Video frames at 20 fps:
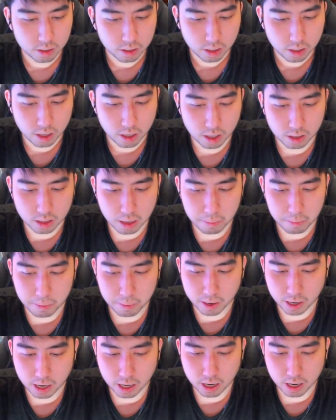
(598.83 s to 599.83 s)
Kita
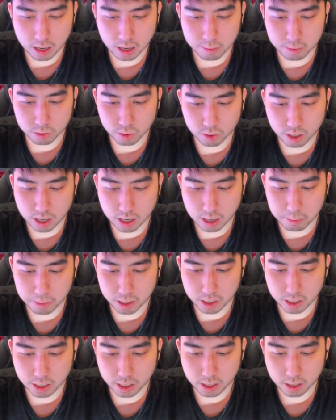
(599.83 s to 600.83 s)
bakalan masukin apa nih